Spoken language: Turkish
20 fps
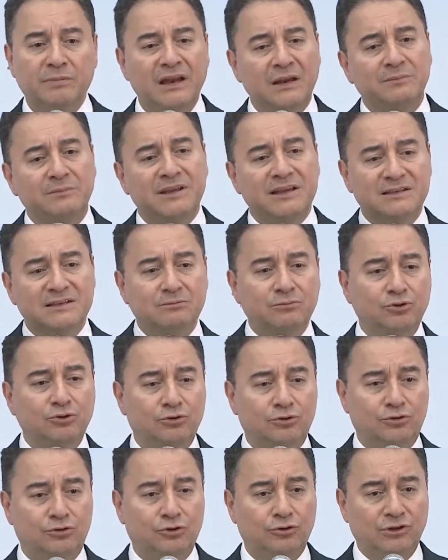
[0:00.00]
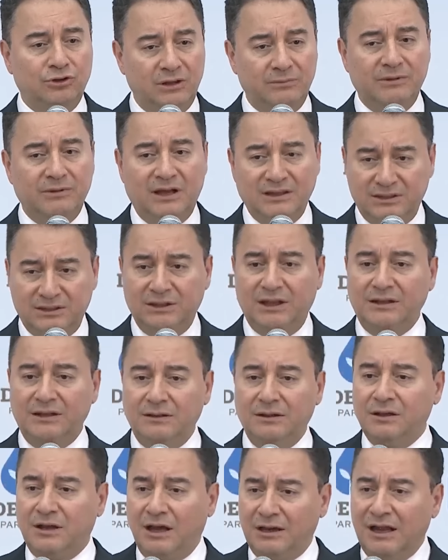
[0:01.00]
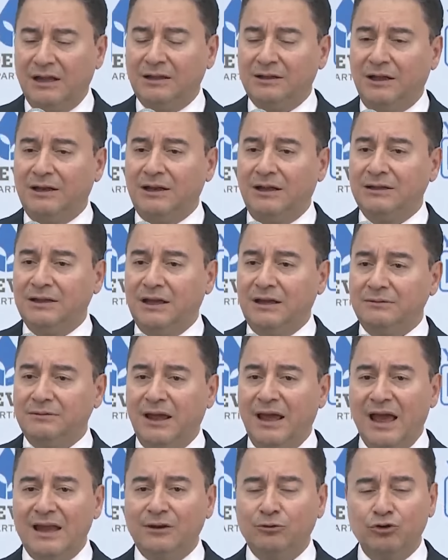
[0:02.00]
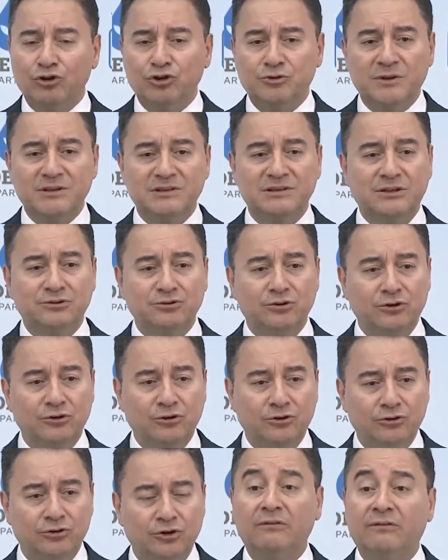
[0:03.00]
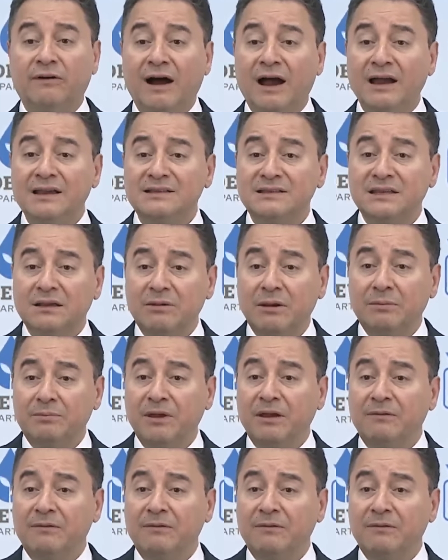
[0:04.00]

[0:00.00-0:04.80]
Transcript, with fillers: Benim tezim budur diyordu değil mi? Hatırlayın. Kanal kanal ya. Her konuşmasında söylüyordu. Faiz sebep